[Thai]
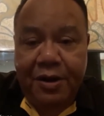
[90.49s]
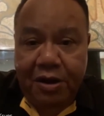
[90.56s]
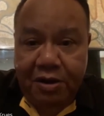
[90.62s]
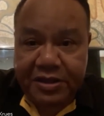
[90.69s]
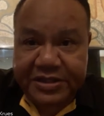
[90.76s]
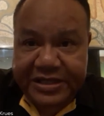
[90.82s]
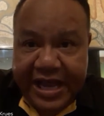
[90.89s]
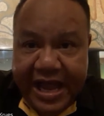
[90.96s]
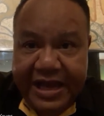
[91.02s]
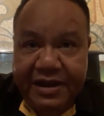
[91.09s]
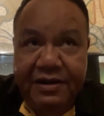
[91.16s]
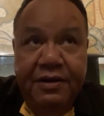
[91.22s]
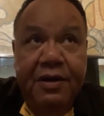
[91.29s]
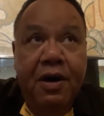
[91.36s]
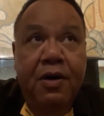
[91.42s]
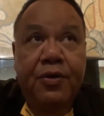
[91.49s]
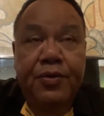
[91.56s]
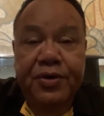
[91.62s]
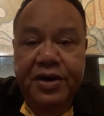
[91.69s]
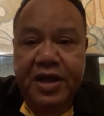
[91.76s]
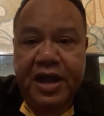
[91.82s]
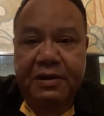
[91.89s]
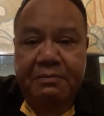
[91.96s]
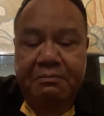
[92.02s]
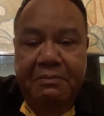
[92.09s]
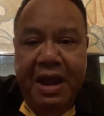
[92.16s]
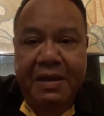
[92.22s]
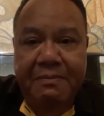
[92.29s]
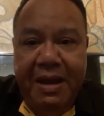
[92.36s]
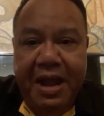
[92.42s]
แล้วก็ทั้งเรื่อง
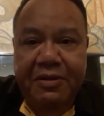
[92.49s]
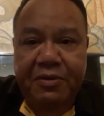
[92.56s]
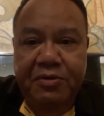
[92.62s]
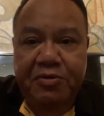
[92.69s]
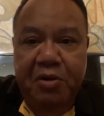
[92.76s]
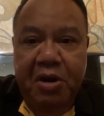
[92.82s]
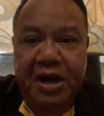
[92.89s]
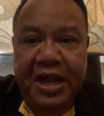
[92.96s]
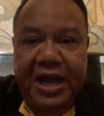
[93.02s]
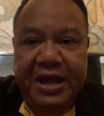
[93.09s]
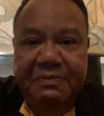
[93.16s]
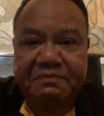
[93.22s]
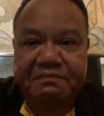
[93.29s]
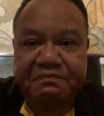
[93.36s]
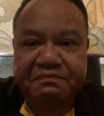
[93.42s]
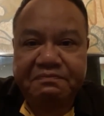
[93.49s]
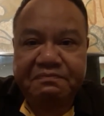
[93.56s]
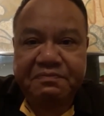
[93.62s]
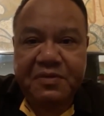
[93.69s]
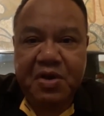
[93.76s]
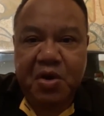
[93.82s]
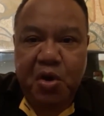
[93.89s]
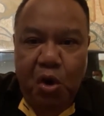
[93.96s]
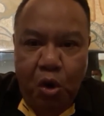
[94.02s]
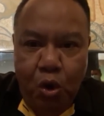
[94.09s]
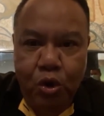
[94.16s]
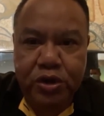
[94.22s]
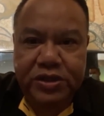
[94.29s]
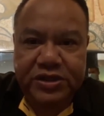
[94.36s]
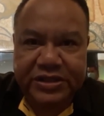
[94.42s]
ใหม่ๆร้อนๆเลยครับ
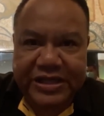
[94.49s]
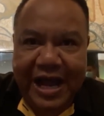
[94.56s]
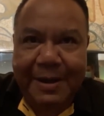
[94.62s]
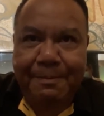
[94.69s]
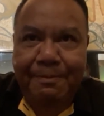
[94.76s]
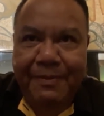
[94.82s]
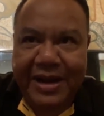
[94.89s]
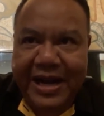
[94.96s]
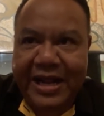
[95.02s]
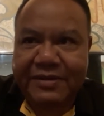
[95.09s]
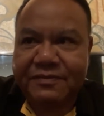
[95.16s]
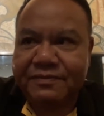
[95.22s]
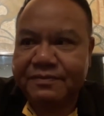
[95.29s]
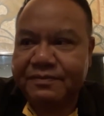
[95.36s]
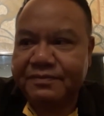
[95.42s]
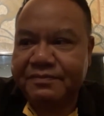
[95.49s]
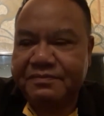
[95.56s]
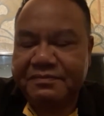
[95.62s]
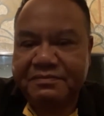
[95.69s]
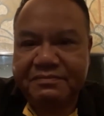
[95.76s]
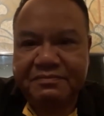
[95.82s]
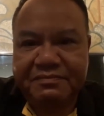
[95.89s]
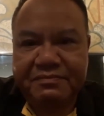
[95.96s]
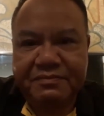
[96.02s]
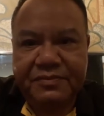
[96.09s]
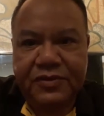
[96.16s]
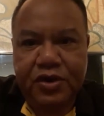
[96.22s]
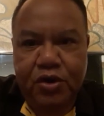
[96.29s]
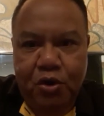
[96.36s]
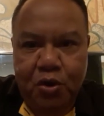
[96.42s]
คุณธรรมนัส
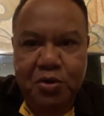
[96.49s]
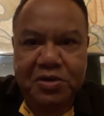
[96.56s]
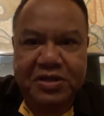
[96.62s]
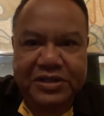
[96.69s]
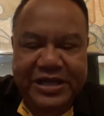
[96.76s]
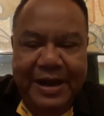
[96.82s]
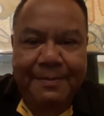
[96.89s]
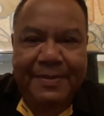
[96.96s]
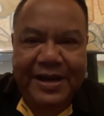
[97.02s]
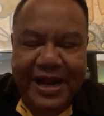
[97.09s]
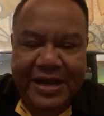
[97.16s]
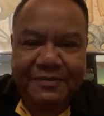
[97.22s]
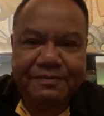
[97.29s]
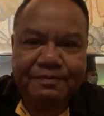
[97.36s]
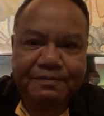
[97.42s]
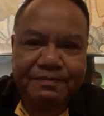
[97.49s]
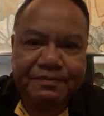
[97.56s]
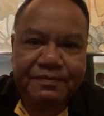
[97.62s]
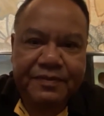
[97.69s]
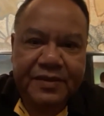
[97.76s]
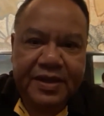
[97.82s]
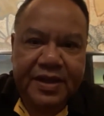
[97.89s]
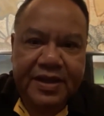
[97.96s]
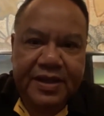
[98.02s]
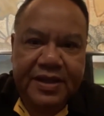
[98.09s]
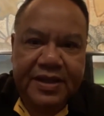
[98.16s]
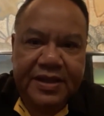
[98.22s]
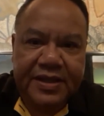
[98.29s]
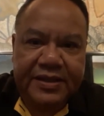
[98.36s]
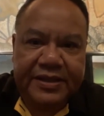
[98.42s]
คุณธรรมนัส
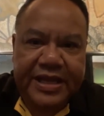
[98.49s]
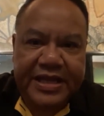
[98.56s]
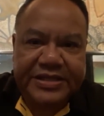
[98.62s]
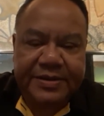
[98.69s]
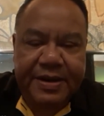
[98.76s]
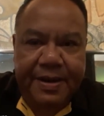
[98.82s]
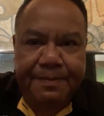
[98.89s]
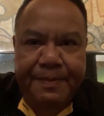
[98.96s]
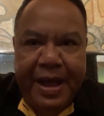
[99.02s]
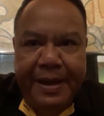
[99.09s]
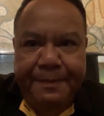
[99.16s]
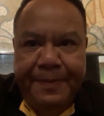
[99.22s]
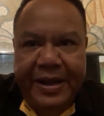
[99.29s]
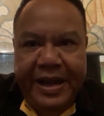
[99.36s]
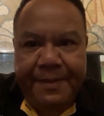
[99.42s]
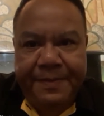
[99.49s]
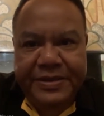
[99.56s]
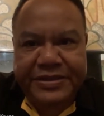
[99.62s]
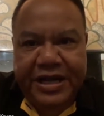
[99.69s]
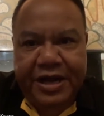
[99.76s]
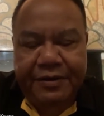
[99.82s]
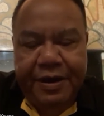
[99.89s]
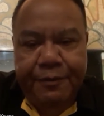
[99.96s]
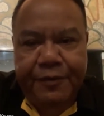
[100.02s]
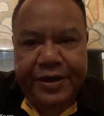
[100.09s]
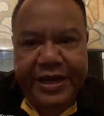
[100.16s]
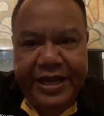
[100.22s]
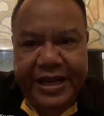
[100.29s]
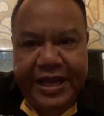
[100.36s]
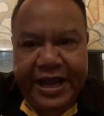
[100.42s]
แต่สำหรับพรรคพลังประชารัฐ
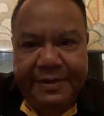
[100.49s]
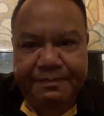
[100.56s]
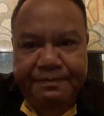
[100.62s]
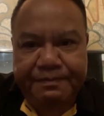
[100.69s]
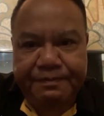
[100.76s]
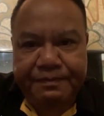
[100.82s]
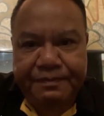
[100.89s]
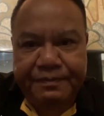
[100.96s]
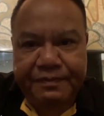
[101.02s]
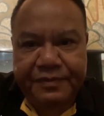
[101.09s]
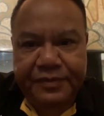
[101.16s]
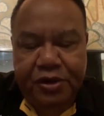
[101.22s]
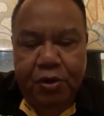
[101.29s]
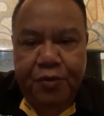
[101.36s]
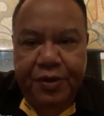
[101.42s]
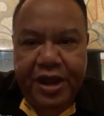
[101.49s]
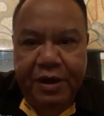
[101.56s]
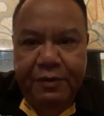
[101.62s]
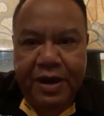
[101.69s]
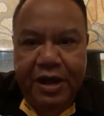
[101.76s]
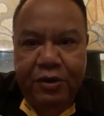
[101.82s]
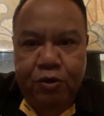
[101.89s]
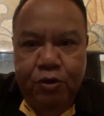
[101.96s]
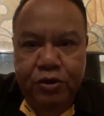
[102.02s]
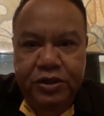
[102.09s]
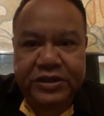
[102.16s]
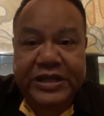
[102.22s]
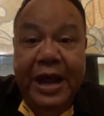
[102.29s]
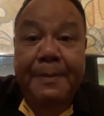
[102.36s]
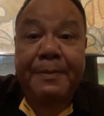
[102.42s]
วันนี้นะครับต้องเรียกว่าคุ
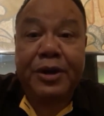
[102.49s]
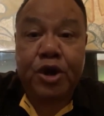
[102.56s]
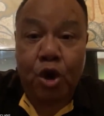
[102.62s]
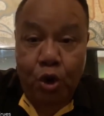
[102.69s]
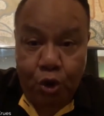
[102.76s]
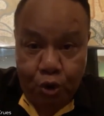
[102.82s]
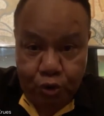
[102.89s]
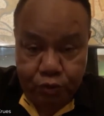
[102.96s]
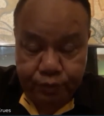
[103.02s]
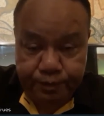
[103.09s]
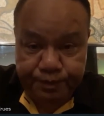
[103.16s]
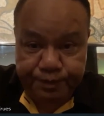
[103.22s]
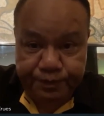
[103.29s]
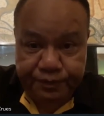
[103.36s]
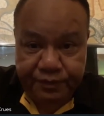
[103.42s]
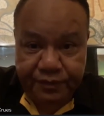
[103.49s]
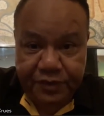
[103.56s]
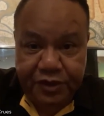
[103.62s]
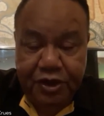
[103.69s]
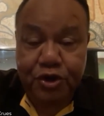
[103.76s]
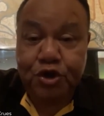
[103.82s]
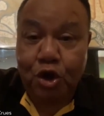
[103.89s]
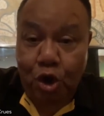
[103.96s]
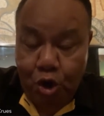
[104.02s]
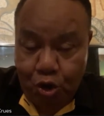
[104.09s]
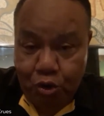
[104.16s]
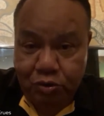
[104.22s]
ณธรรมโนคือโน